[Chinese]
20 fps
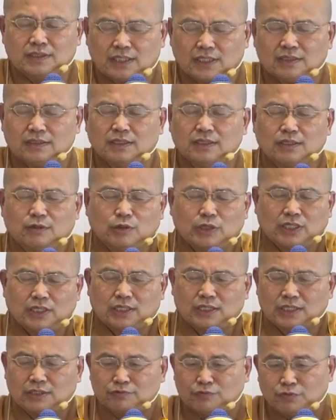听了会
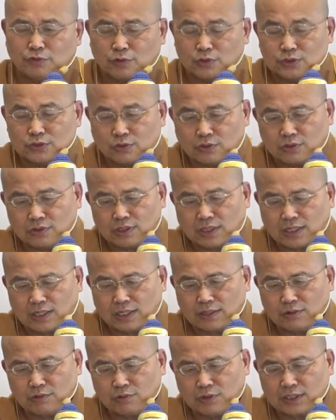跟佛说
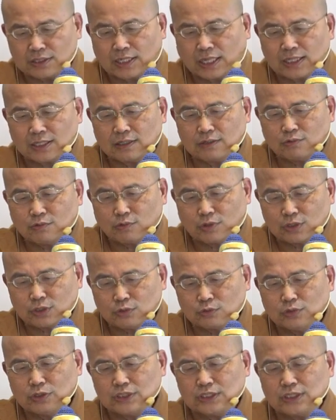啊，我当我
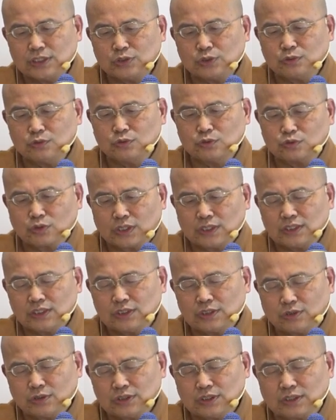读一进处，专
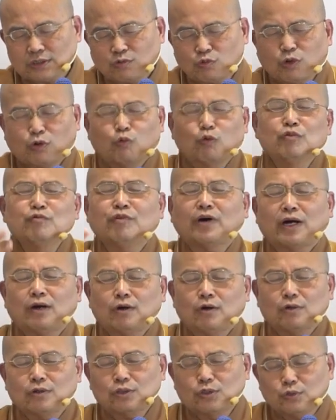一修行；我闻法
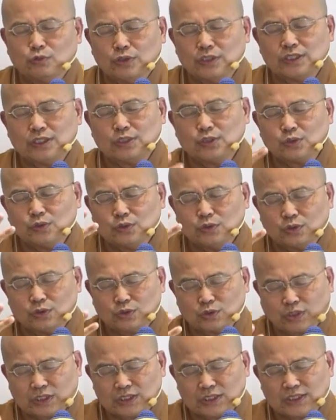后读一进处，
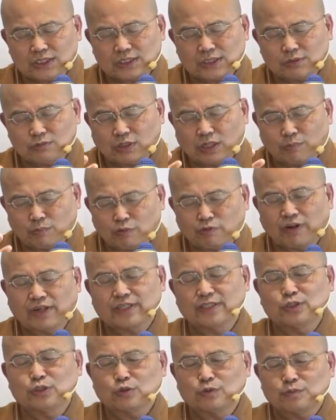专心思维，不
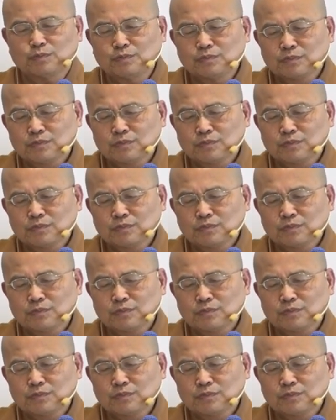放一住。